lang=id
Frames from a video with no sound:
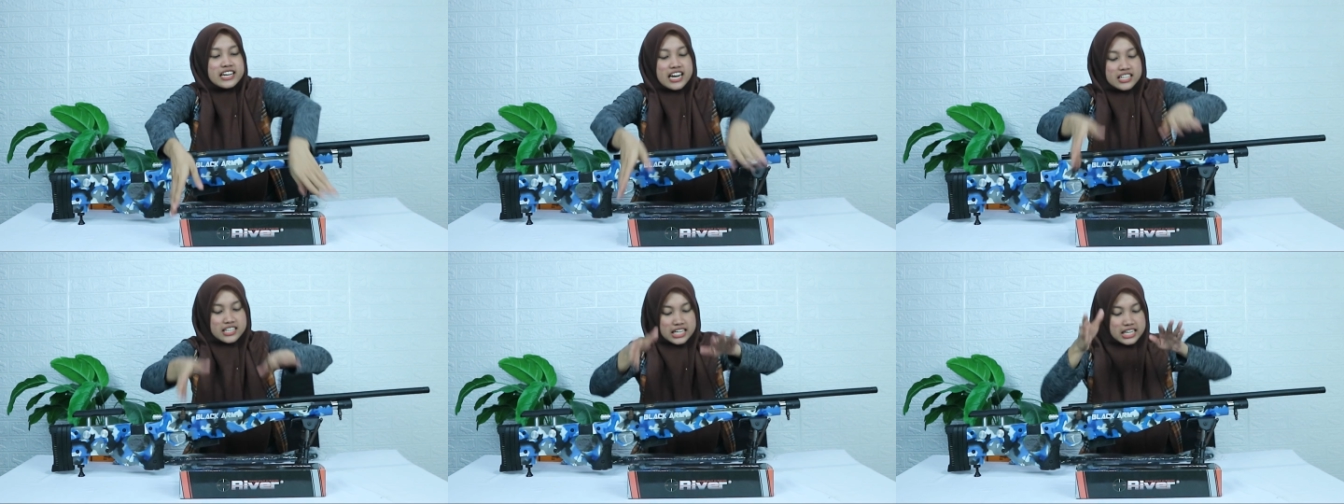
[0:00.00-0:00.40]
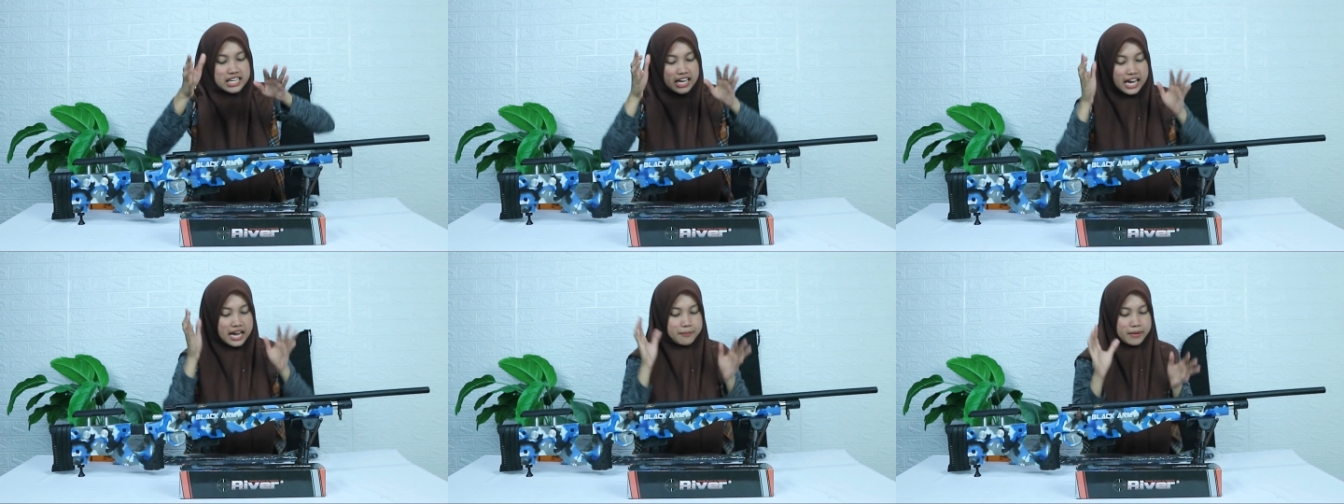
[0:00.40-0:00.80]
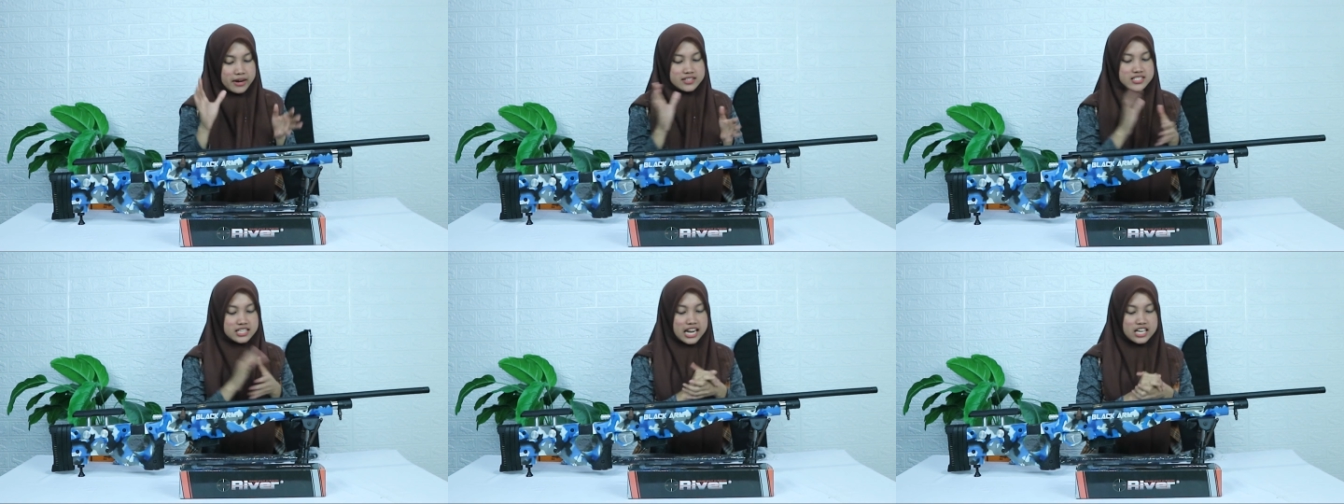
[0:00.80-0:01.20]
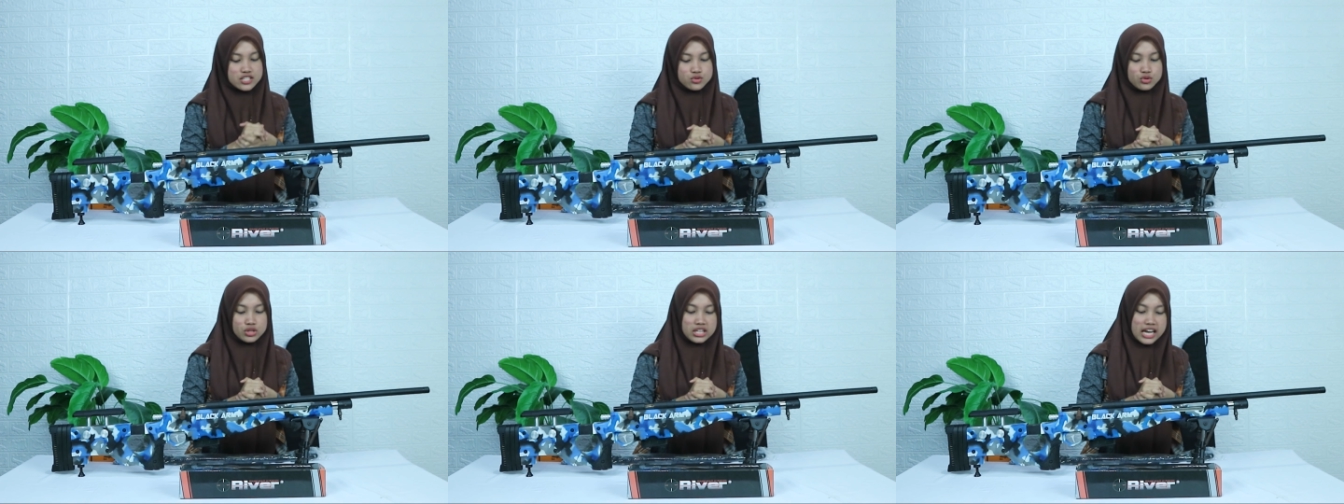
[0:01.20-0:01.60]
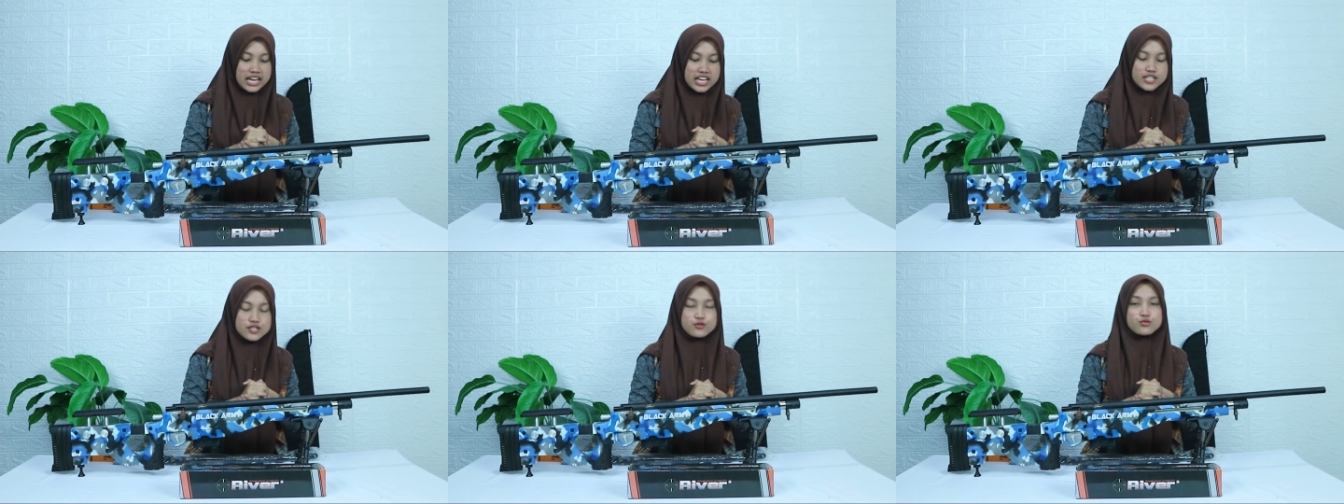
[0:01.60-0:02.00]
dan kelengkapan
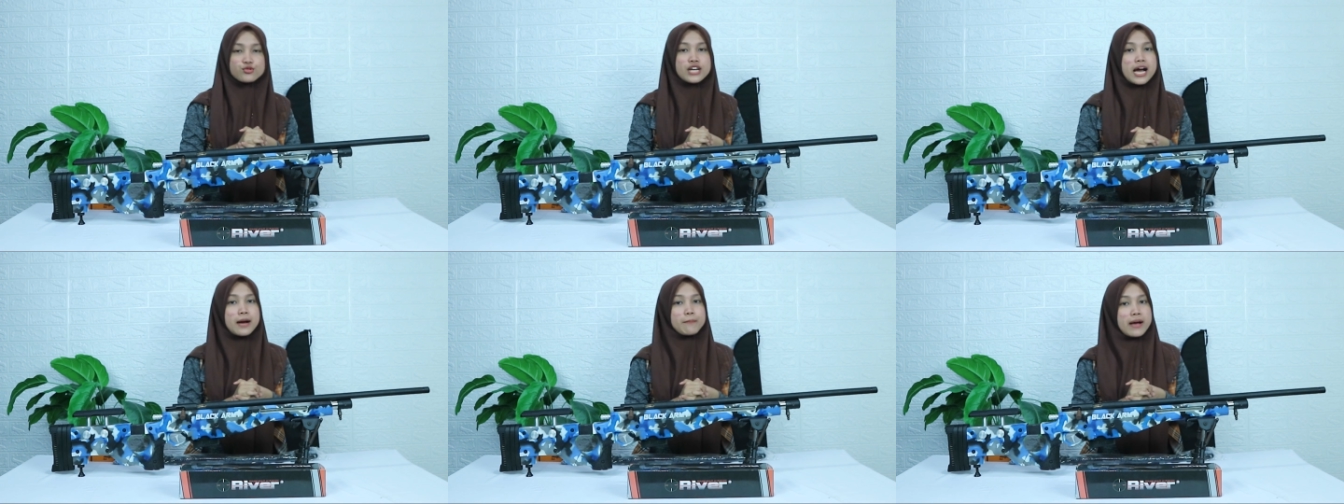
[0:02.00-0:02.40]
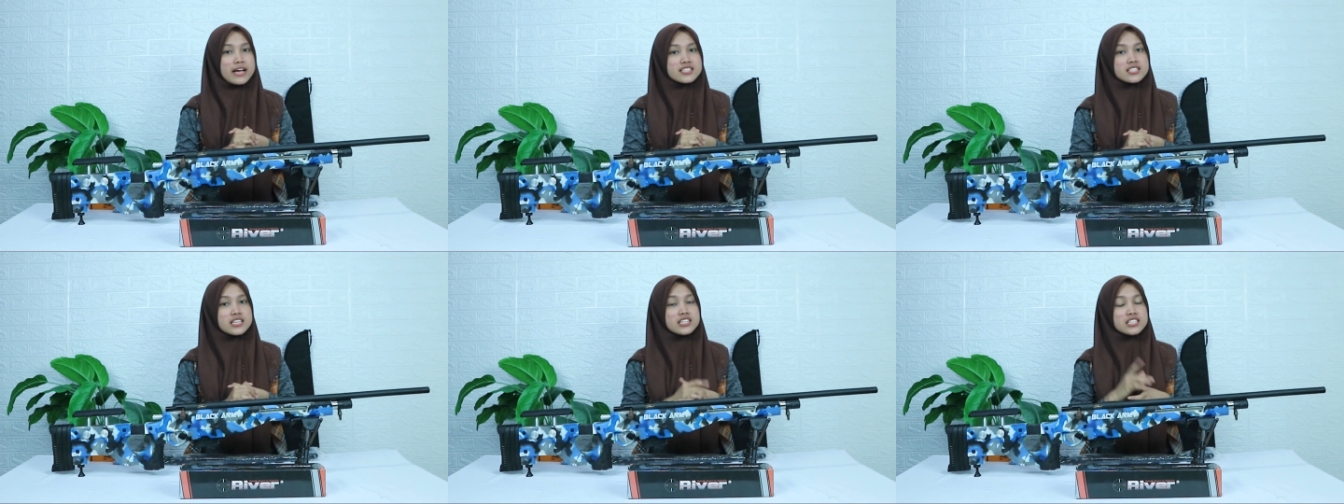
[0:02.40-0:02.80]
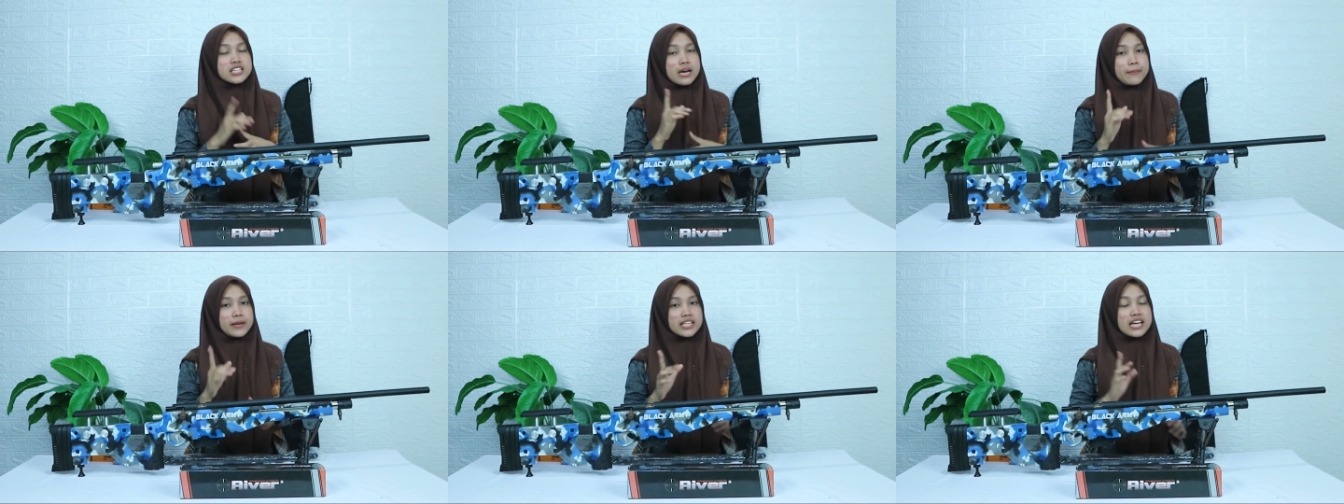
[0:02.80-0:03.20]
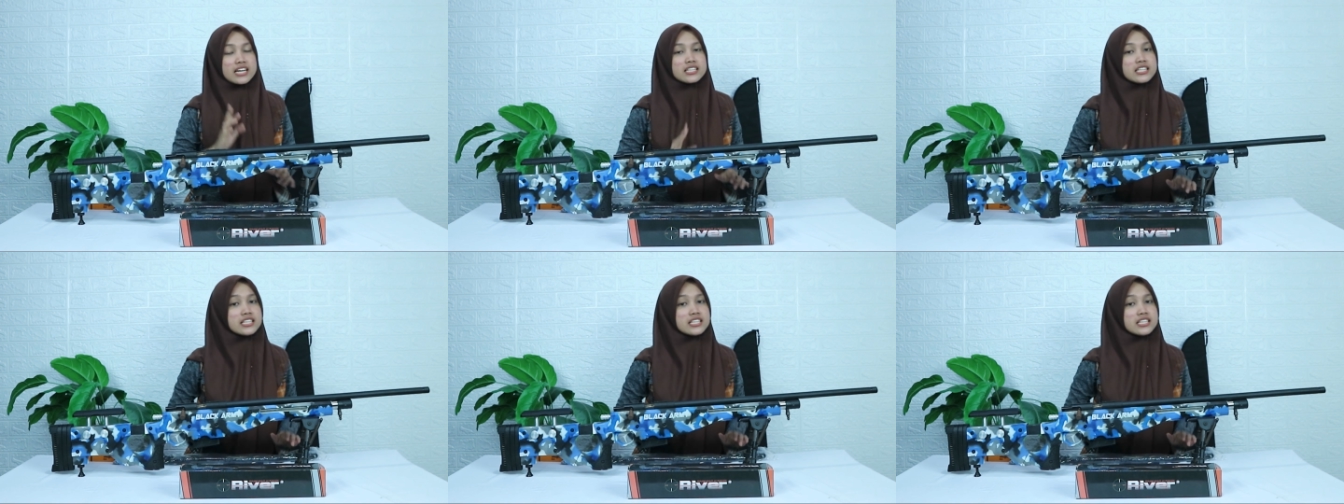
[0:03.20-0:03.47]
selanjutnya yang sudah pasti didapatkan